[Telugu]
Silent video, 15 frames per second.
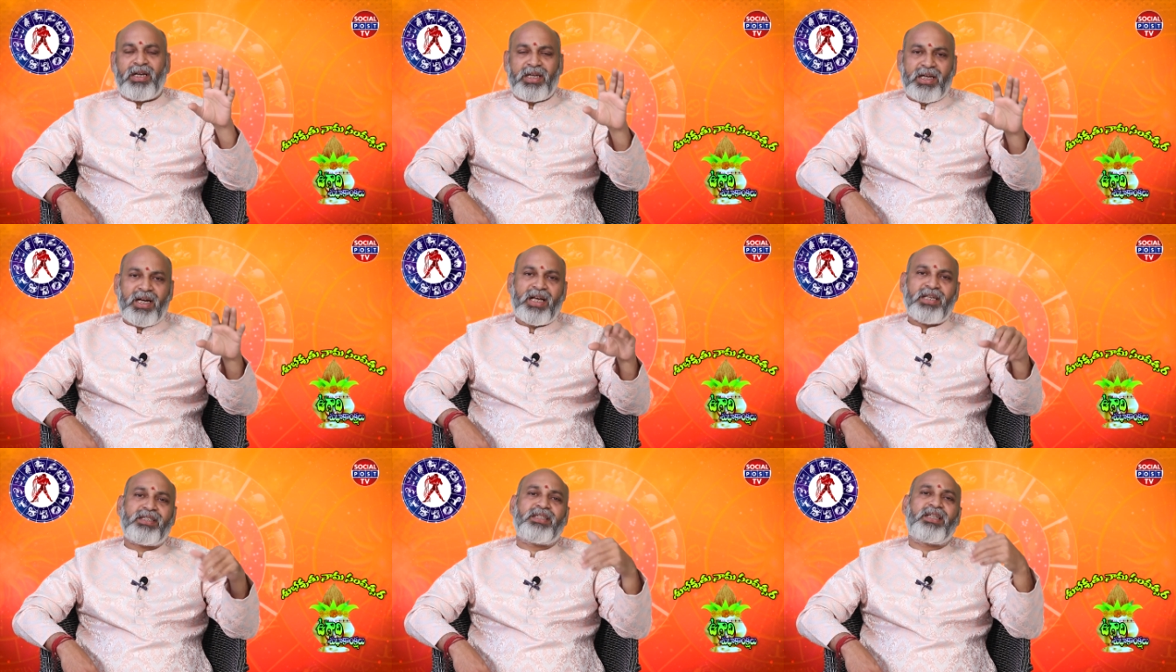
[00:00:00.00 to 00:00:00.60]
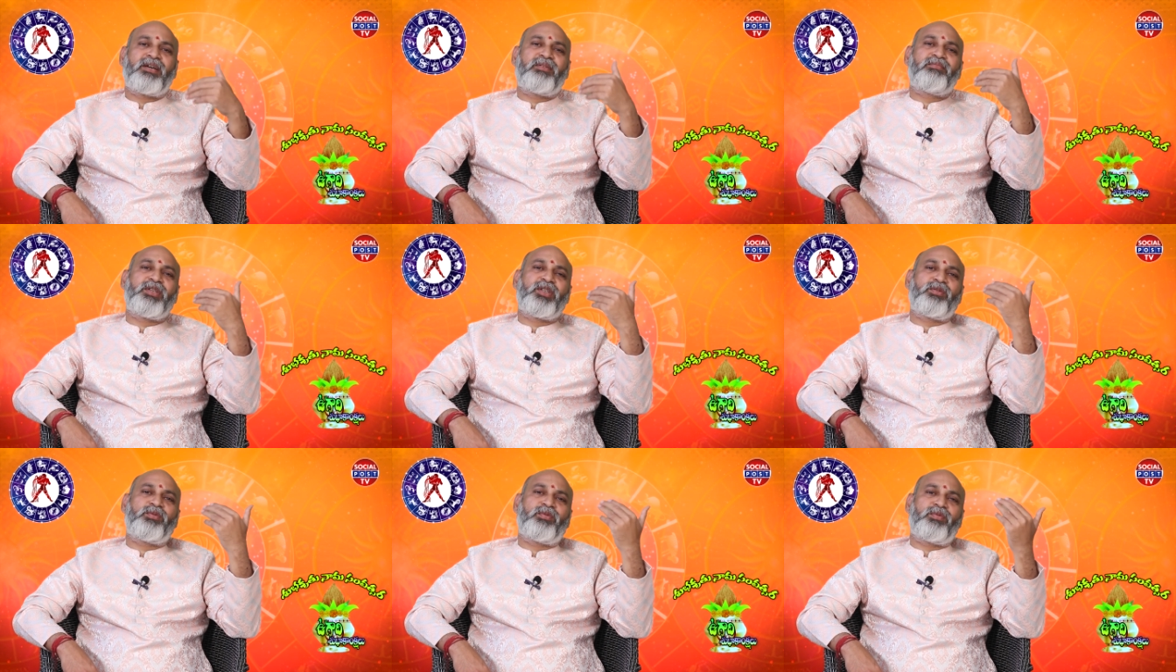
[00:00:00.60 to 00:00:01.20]
ఇంకాస్త
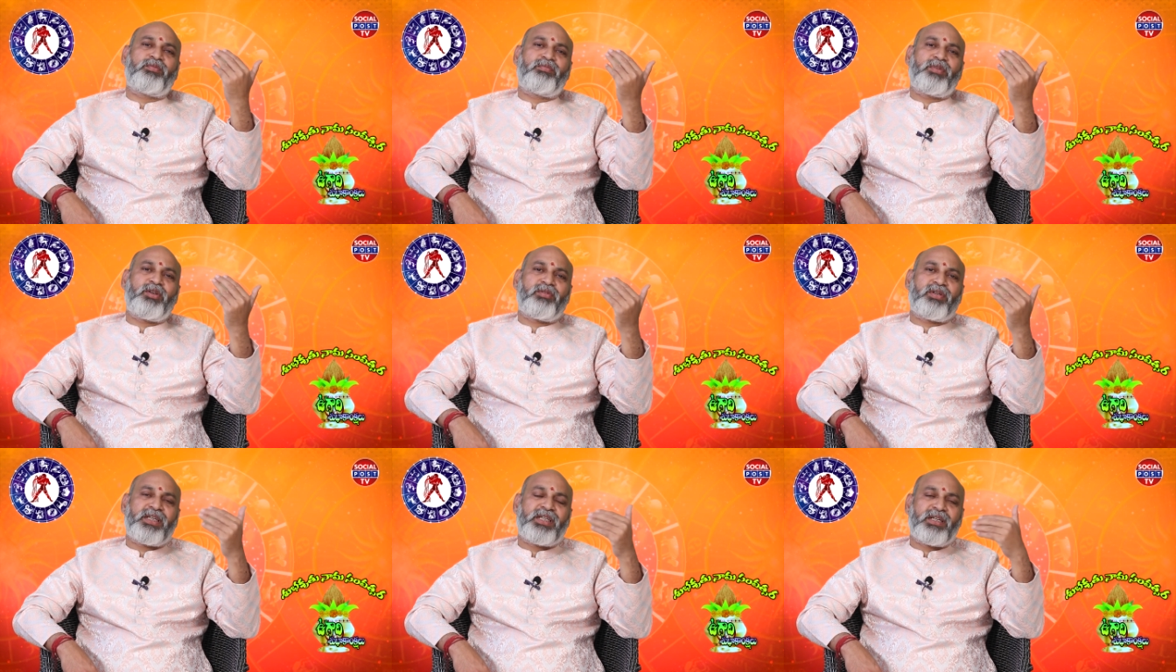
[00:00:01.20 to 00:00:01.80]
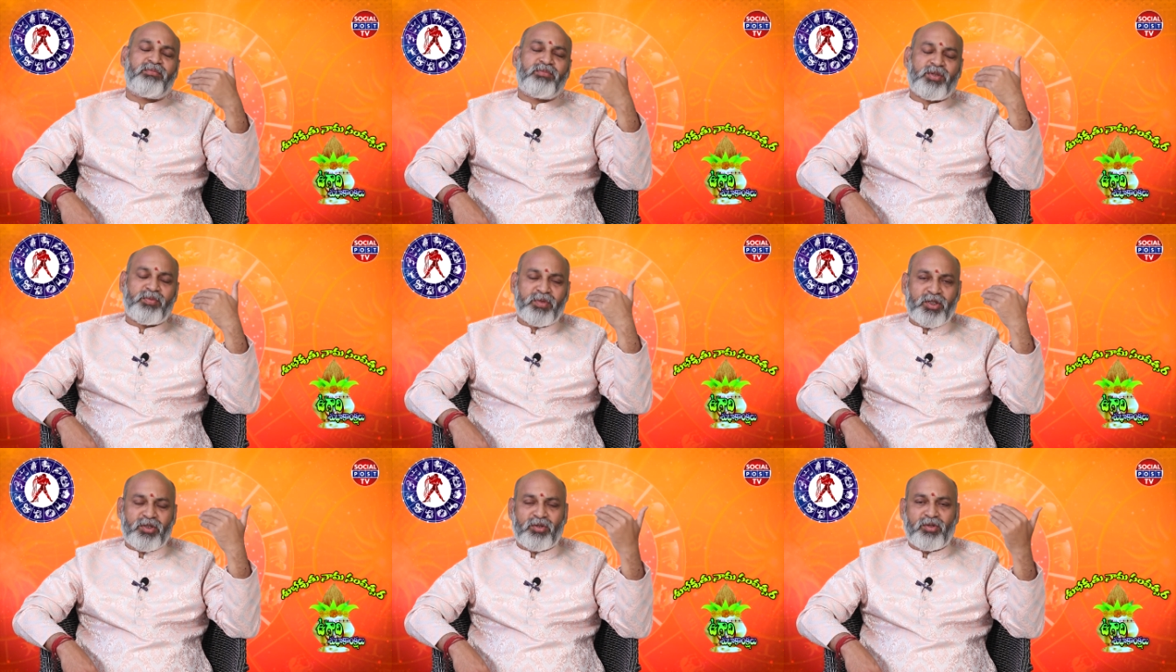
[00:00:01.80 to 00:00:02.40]
మీరు మీ యొక్క ఇన్కమ్స్
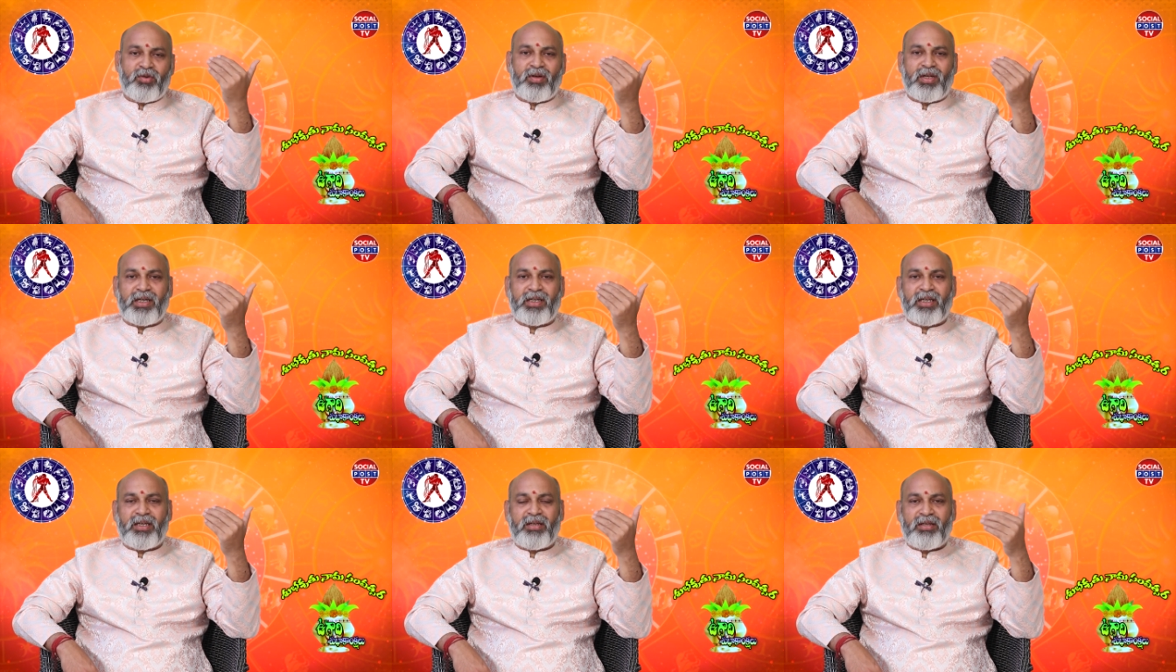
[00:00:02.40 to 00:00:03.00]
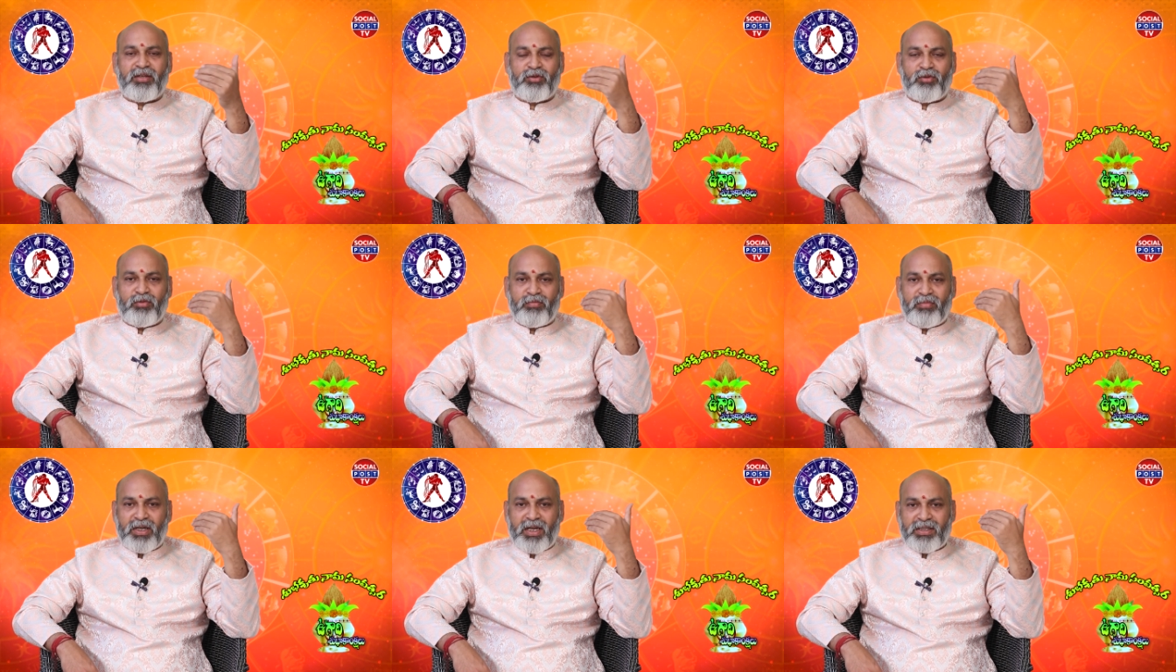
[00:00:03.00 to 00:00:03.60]
పెంచుకోవాలంటే
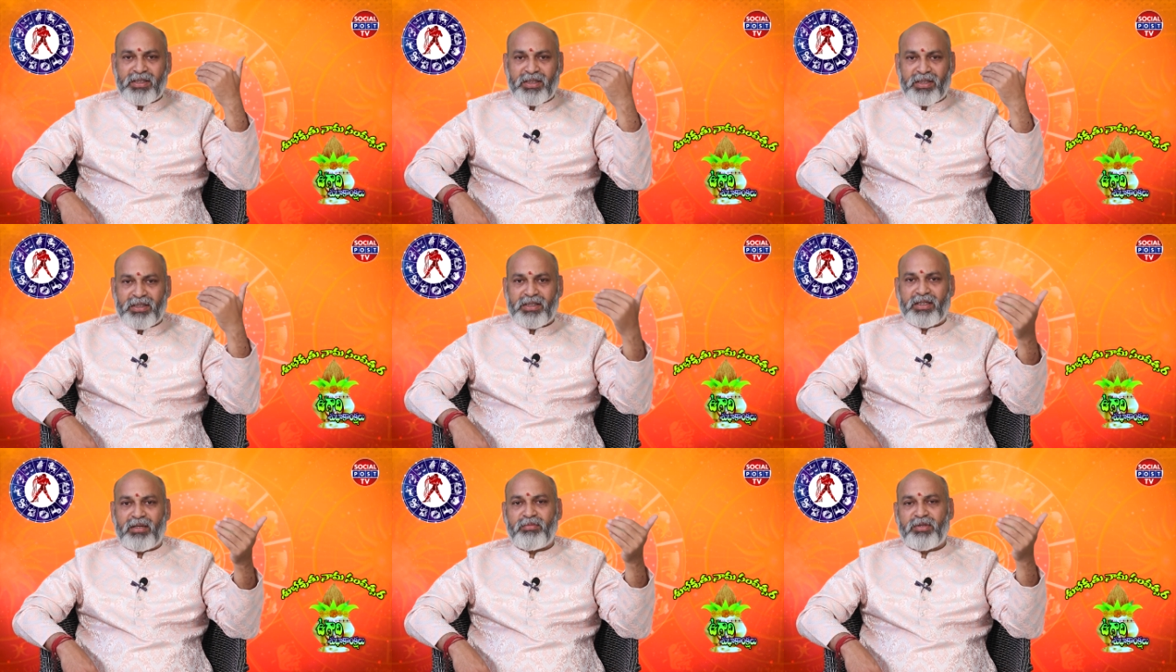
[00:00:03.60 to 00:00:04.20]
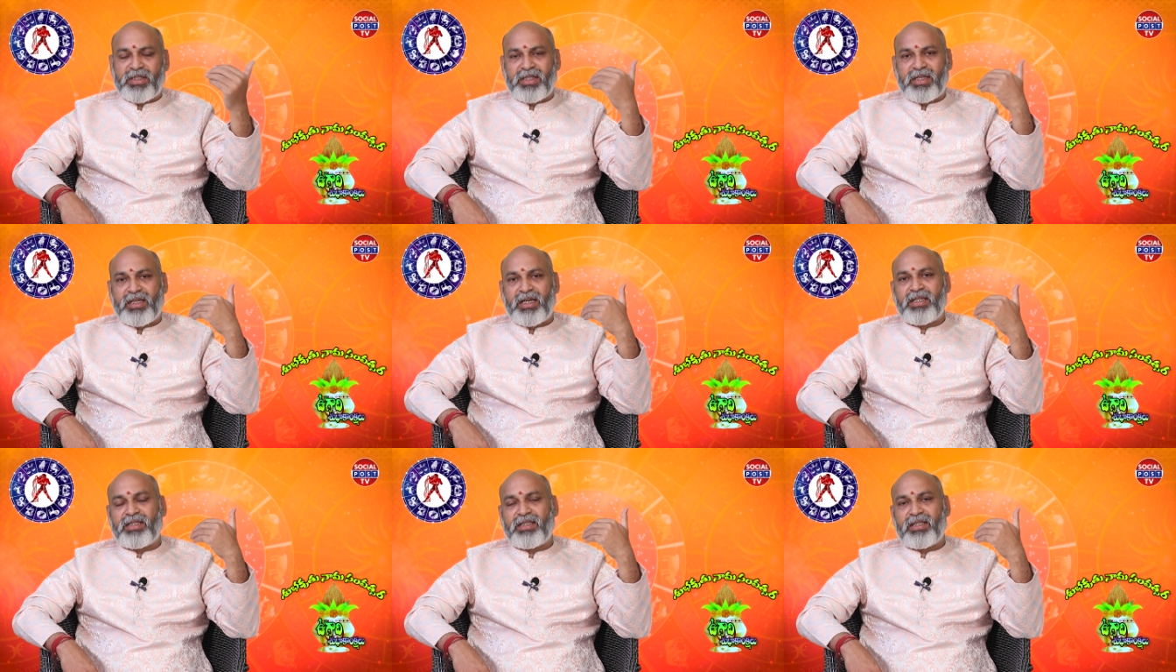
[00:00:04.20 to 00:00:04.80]
కుంభరాశి రీత్యా మీరు
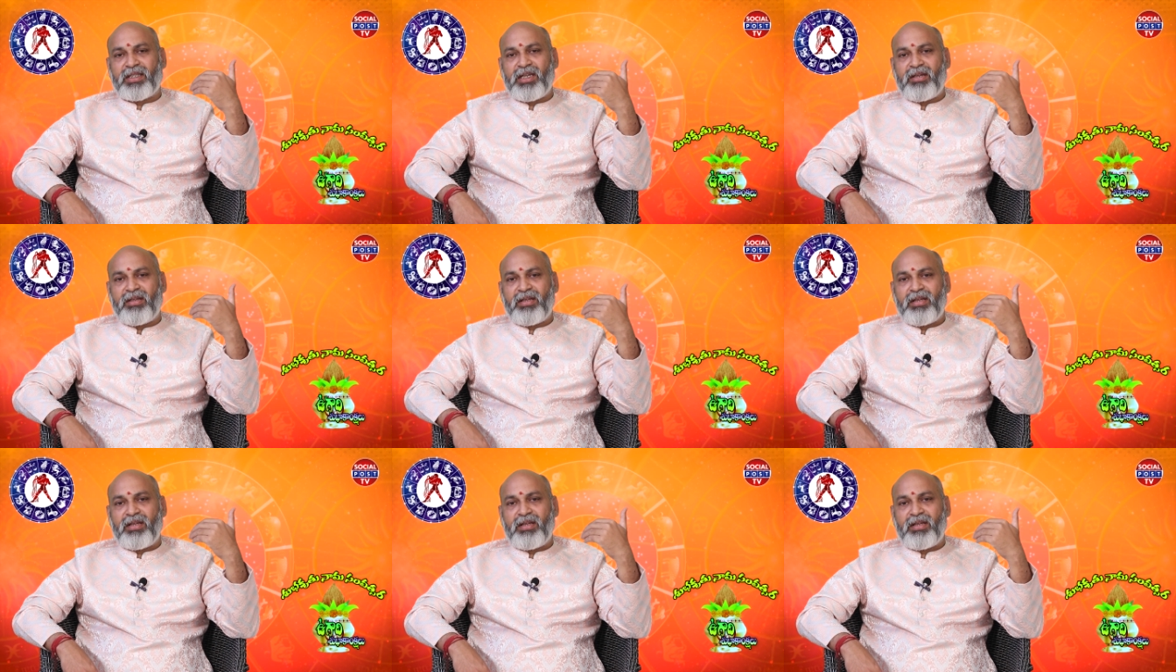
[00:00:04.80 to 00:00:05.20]
చేయాల్సింది